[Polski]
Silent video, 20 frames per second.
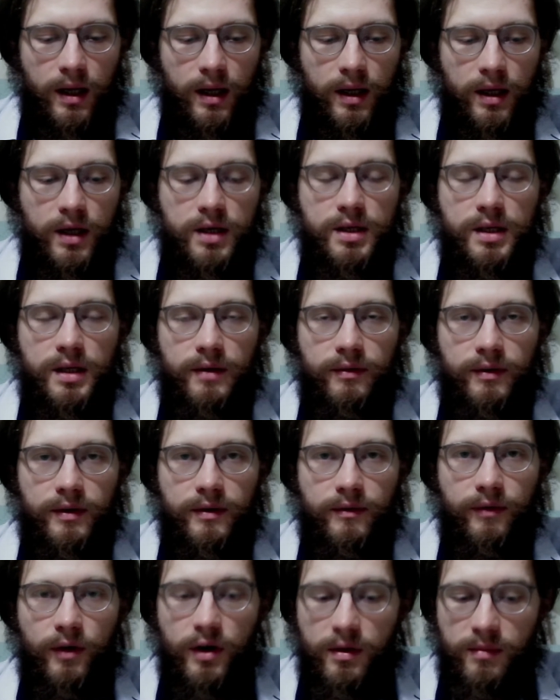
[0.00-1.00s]
Jeśli w
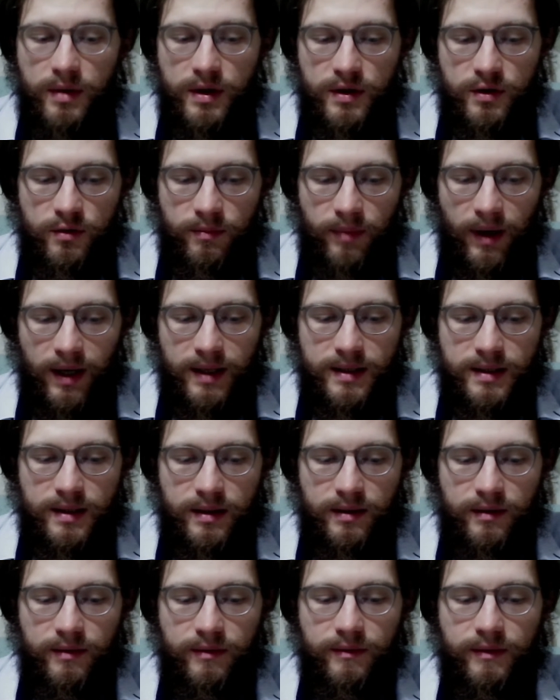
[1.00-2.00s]
Twoim miejscu
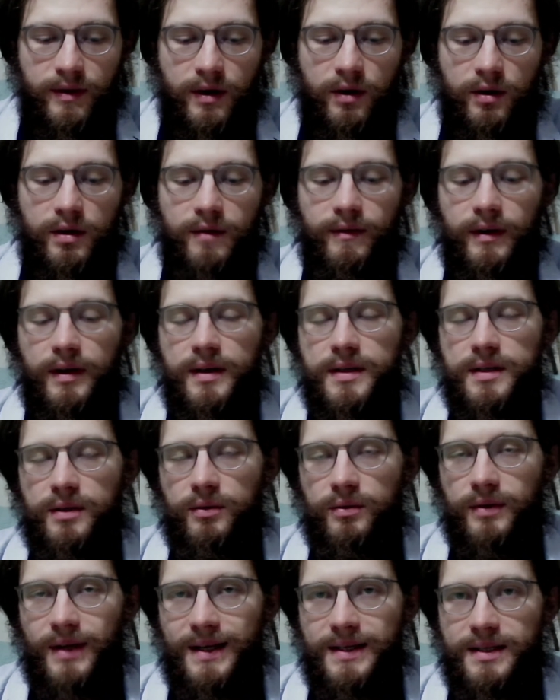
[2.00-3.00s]
pracy wykonywane są
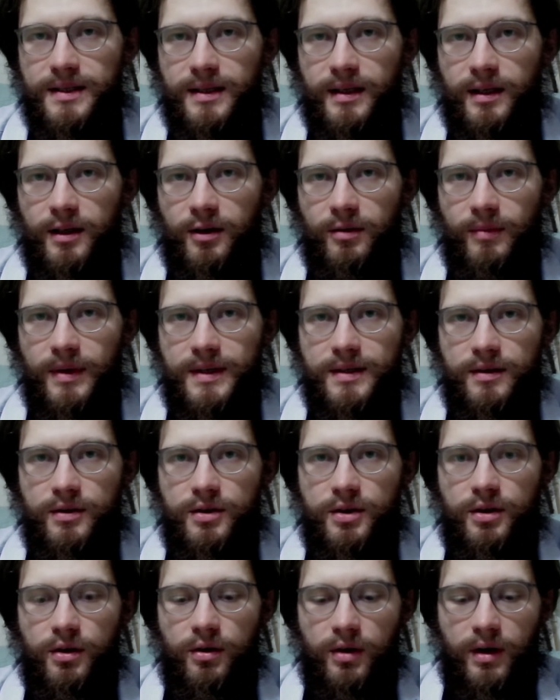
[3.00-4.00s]
testy na obecność
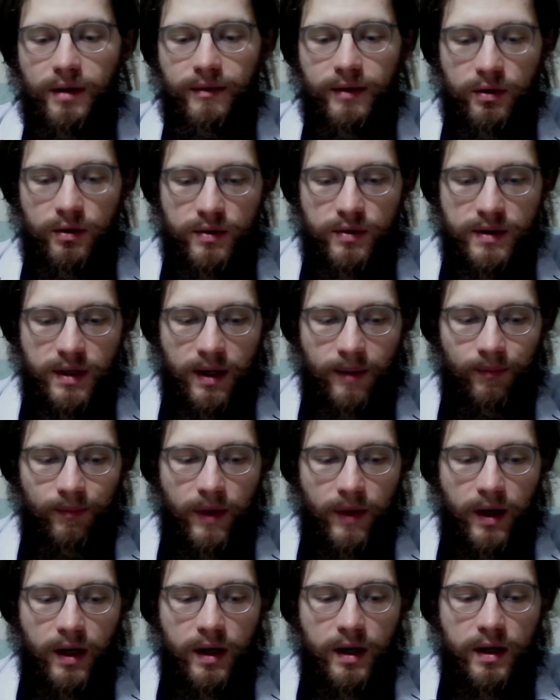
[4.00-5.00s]
koronawirusa,
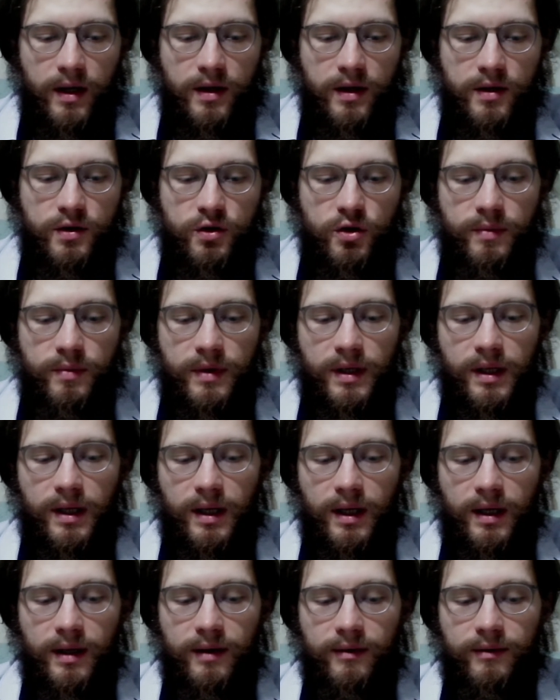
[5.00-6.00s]
zrób je
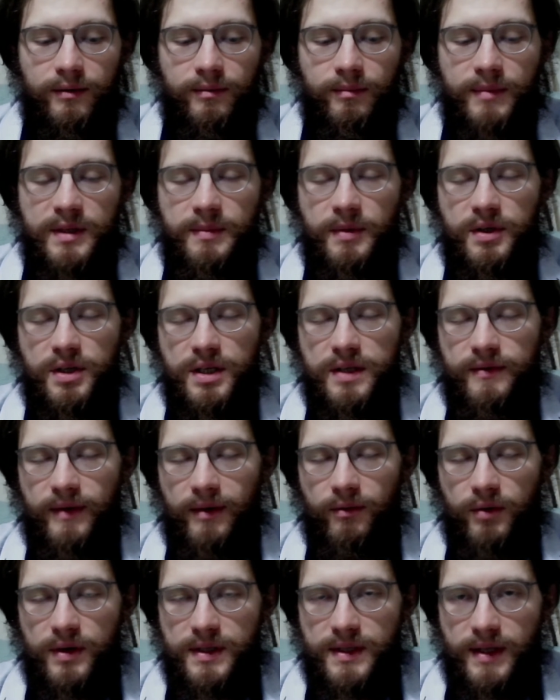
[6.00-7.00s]
dla bezpieczeństwa
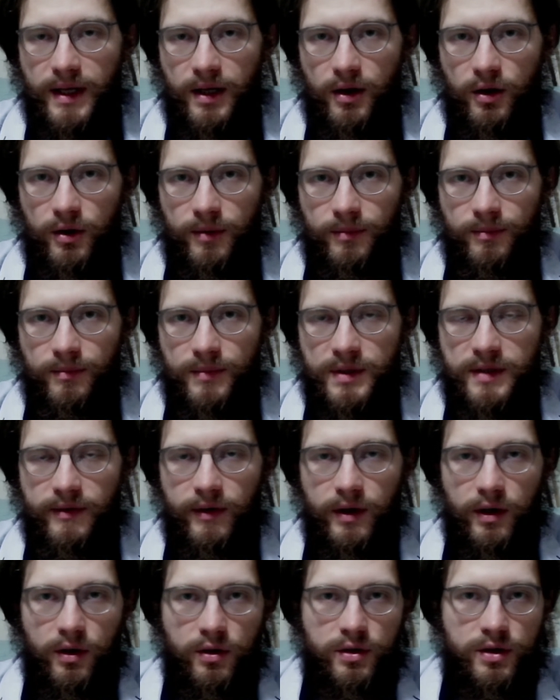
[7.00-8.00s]
własnego,
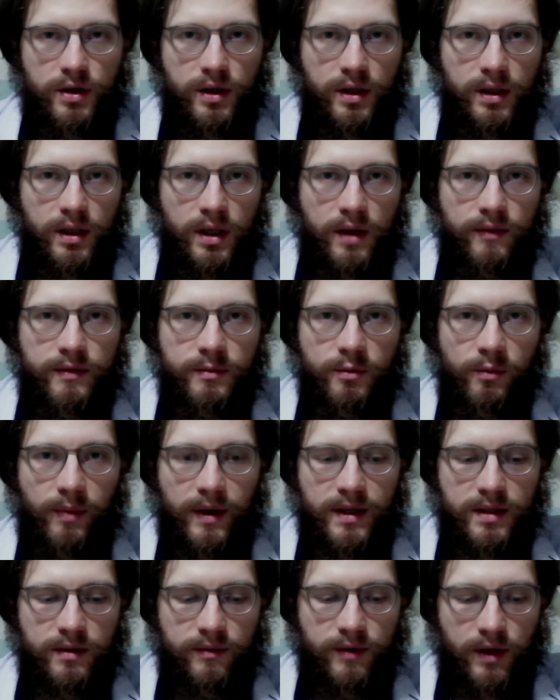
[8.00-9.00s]
swojej rodziny i
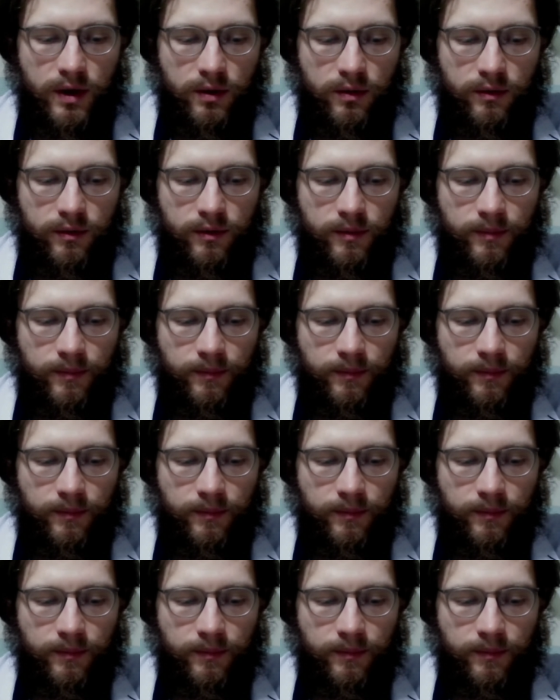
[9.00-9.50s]
współpracowników.